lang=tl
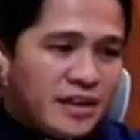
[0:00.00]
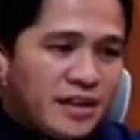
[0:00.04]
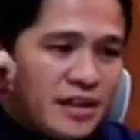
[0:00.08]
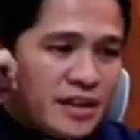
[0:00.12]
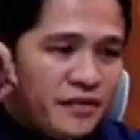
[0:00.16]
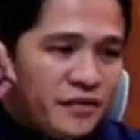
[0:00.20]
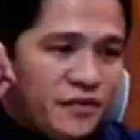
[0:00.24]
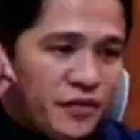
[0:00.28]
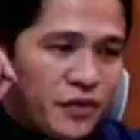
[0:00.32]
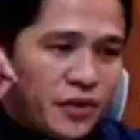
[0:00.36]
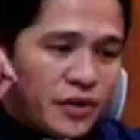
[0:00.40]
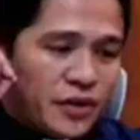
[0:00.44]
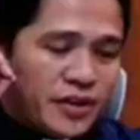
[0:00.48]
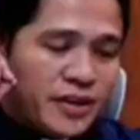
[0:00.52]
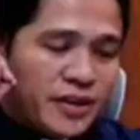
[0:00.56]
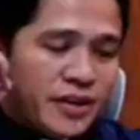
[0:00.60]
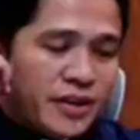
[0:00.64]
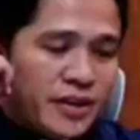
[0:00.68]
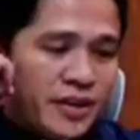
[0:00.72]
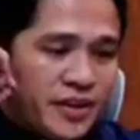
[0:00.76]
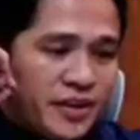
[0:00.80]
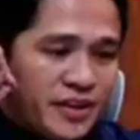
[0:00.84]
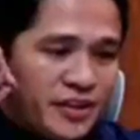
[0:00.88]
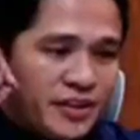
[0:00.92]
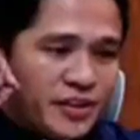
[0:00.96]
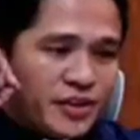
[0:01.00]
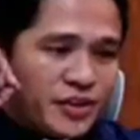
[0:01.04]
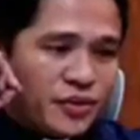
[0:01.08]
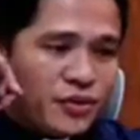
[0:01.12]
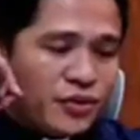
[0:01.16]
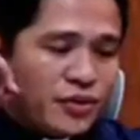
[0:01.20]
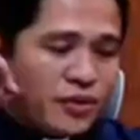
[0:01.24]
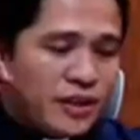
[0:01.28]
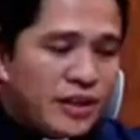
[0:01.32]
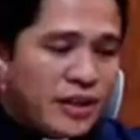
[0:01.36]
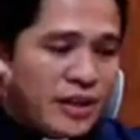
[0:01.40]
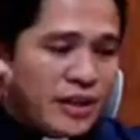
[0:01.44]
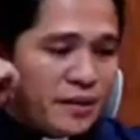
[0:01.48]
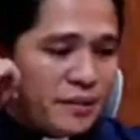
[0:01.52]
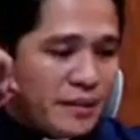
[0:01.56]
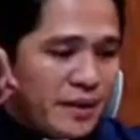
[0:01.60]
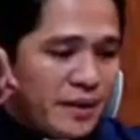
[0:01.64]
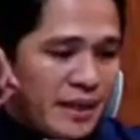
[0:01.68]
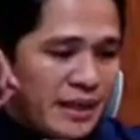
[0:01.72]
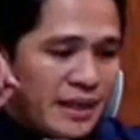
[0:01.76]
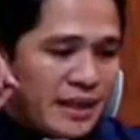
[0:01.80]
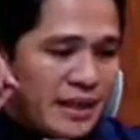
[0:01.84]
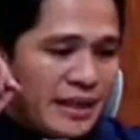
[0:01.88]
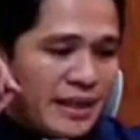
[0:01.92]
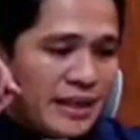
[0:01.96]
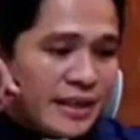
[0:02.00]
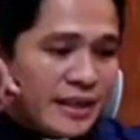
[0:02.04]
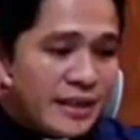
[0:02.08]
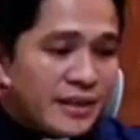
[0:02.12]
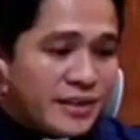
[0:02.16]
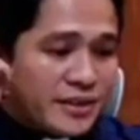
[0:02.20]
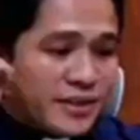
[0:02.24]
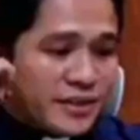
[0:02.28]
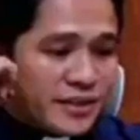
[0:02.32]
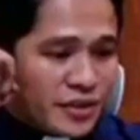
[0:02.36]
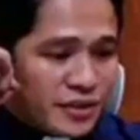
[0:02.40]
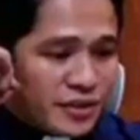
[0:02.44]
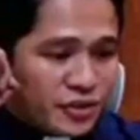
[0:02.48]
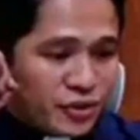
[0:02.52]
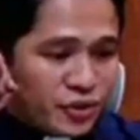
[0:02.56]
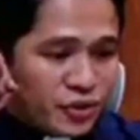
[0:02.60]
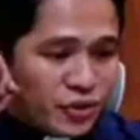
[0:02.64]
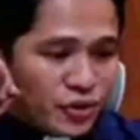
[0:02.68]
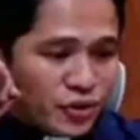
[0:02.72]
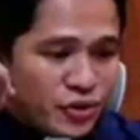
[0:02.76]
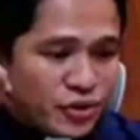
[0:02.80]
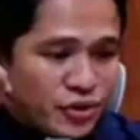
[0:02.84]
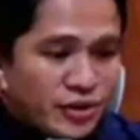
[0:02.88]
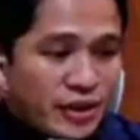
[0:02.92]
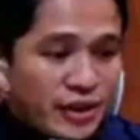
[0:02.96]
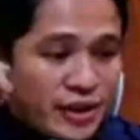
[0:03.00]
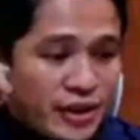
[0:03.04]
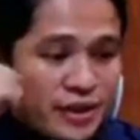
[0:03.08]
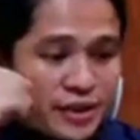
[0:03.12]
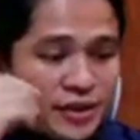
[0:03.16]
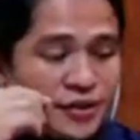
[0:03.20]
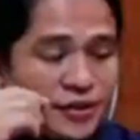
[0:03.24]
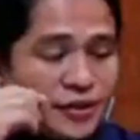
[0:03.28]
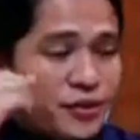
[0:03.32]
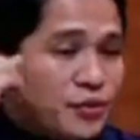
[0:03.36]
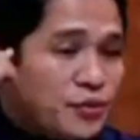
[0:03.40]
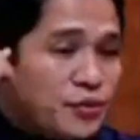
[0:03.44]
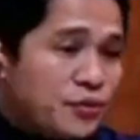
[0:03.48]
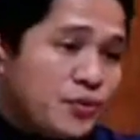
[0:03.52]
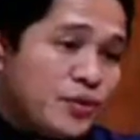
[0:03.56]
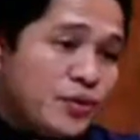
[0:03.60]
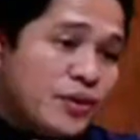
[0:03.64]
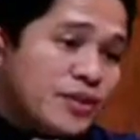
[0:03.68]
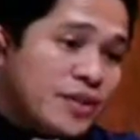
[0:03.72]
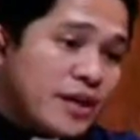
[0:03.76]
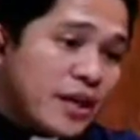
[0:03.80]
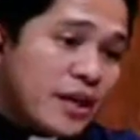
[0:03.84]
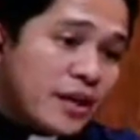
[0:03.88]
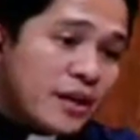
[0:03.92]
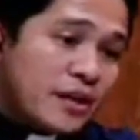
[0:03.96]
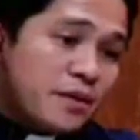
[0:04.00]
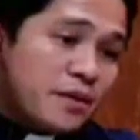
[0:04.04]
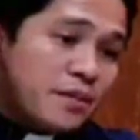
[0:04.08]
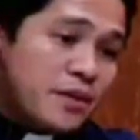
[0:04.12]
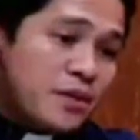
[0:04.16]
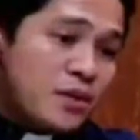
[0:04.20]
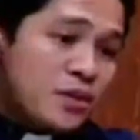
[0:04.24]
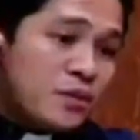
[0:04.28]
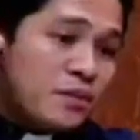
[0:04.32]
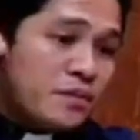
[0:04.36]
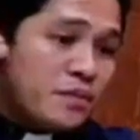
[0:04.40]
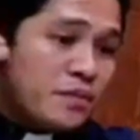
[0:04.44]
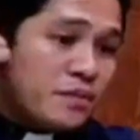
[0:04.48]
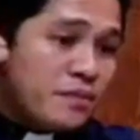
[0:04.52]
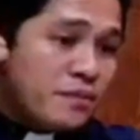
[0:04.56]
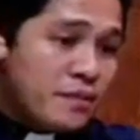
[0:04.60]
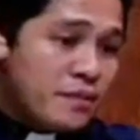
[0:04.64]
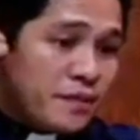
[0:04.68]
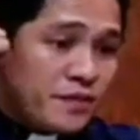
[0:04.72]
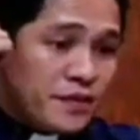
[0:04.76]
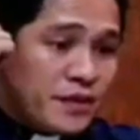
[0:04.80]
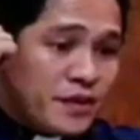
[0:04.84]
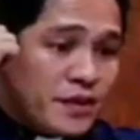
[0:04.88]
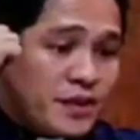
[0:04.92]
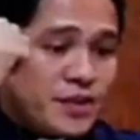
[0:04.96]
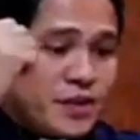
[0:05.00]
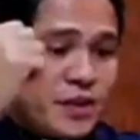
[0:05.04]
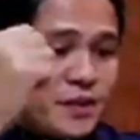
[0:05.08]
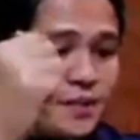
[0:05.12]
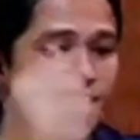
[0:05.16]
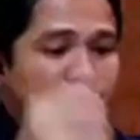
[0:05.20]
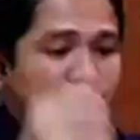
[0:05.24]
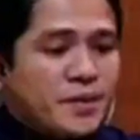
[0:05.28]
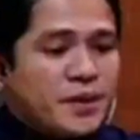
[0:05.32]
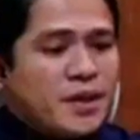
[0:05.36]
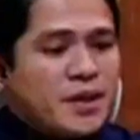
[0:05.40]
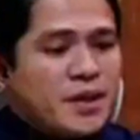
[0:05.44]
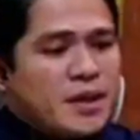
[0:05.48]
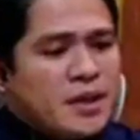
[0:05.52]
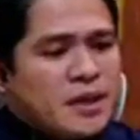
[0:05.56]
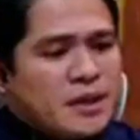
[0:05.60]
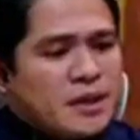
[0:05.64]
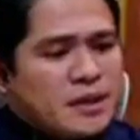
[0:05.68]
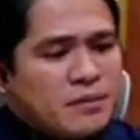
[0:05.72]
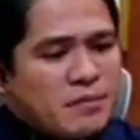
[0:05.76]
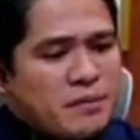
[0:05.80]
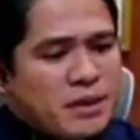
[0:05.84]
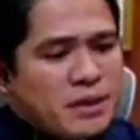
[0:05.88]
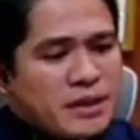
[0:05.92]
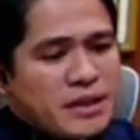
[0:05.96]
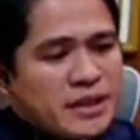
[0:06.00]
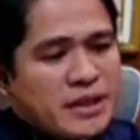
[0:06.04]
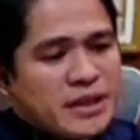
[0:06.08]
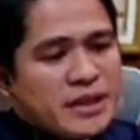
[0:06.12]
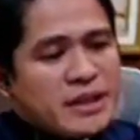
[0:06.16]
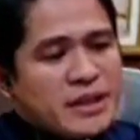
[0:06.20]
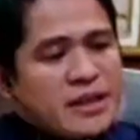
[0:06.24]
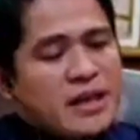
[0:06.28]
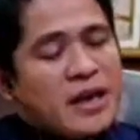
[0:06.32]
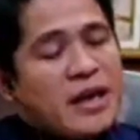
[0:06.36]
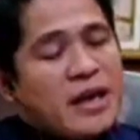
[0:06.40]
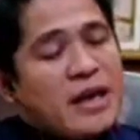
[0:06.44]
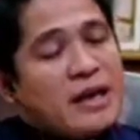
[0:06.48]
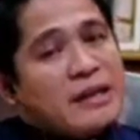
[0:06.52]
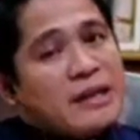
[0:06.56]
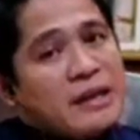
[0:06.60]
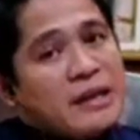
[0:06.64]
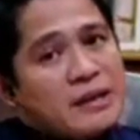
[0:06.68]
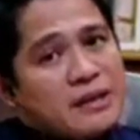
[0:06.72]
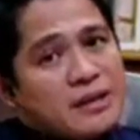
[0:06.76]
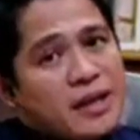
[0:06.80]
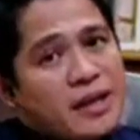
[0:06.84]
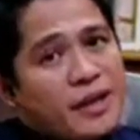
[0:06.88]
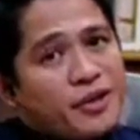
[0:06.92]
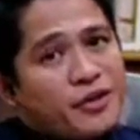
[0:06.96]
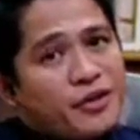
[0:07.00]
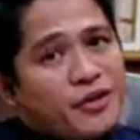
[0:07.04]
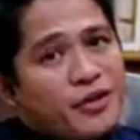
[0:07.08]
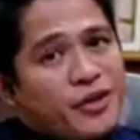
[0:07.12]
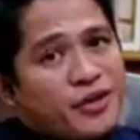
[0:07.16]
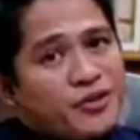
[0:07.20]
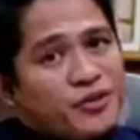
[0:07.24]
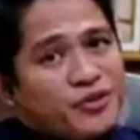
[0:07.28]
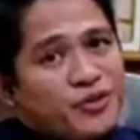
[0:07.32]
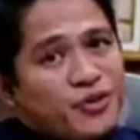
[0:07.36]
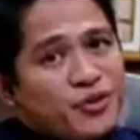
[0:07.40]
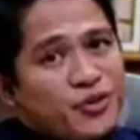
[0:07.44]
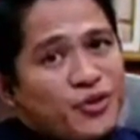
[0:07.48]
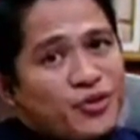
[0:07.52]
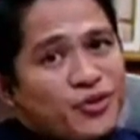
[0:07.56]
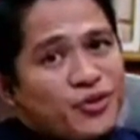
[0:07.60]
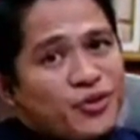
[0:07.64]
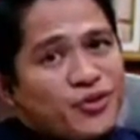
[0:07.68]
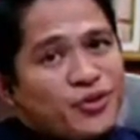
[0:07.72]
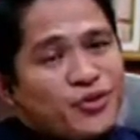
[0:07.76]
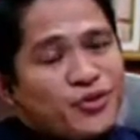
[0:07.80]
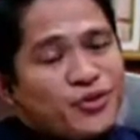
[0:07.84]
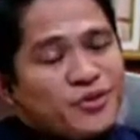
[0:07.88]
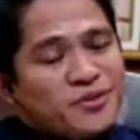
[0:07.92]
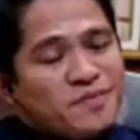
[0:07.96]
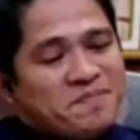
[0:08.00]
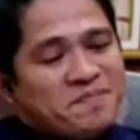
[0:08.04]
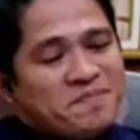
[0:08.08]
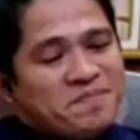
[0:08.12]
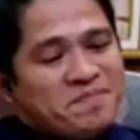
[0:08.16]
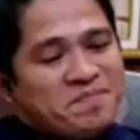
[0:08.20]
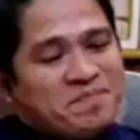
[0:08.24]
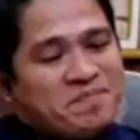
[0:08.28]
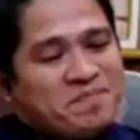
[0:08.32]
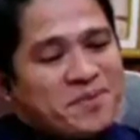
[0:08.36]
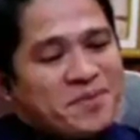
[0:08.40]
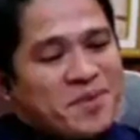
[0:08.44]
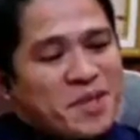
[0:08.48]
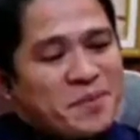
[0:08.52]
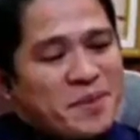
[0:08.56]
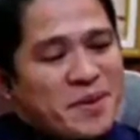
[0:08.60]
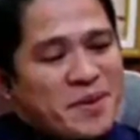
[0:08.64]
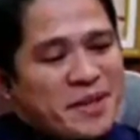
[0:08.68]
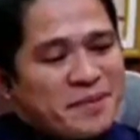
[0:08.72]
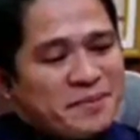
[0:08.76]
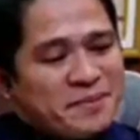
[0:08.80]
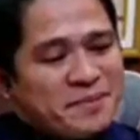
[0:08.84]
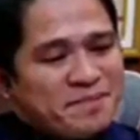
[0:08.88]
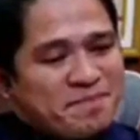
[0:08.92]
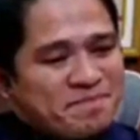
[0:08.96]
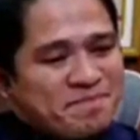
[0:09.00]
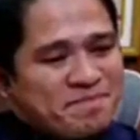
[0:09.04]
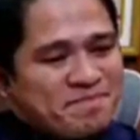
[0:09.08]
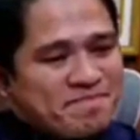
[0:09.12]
ka 40 years ko na bilang anak sa Diyos dahil through the sacrament of baptism, maging anak tayo ng Diyos. Hmm, amen?